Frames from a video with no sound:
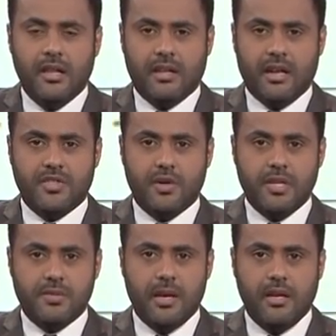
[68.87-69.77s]
ثلاث
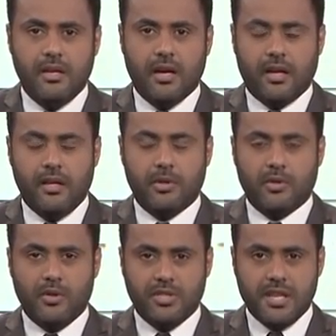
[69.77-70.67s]
جوائز مالية قيمة
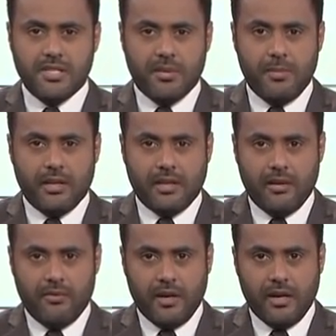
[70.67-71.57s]
كل جائزة 100
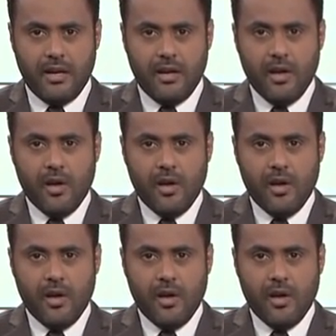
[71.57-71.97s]
ألف ريال